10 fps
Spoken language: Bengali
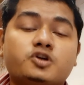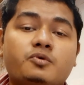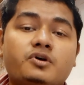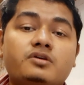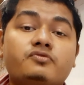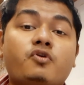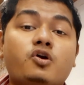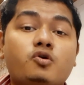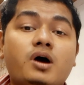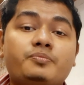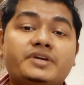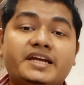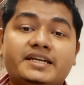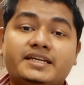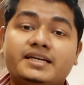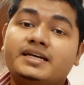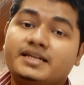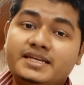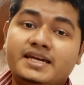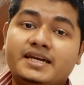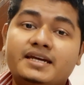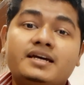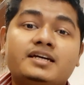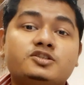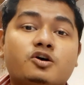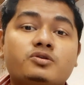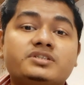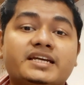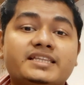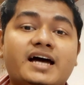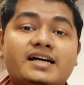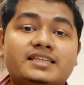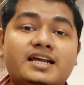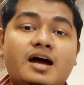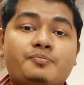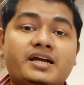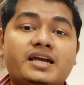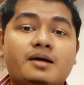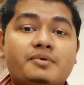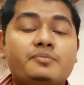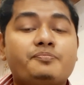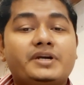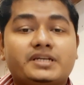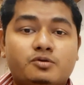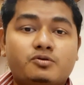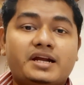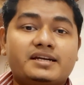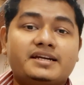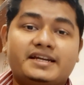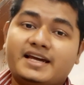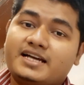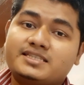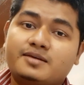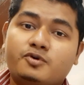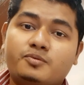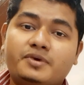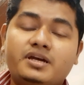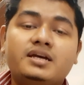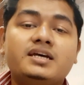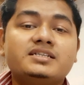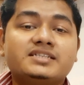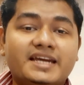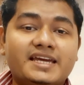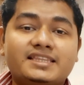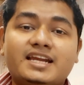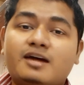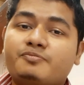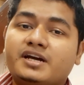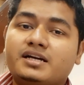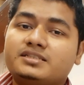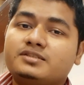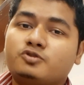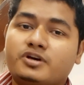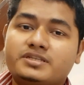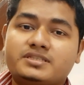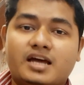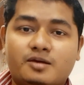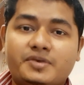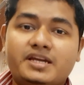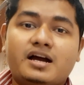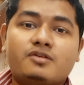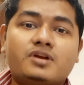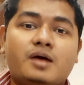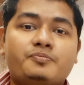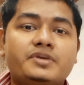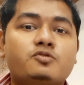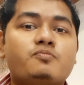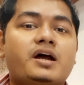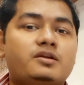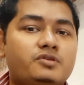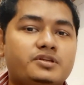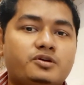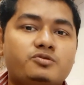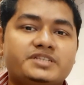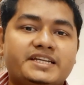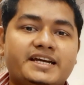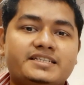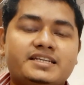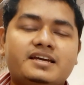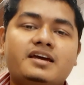সময় ফলো আপ ডেট নিয়ে যখন সেই ডাক্তার আপনাকে আবার পার্টিকুলার একটা ডেটে আসতে বলবে সেক্ষেত্রে আপনার কাছে চয়েস থাকবেই কারণ আপনি খুব ভালো করেই তখন জেনে গেছেন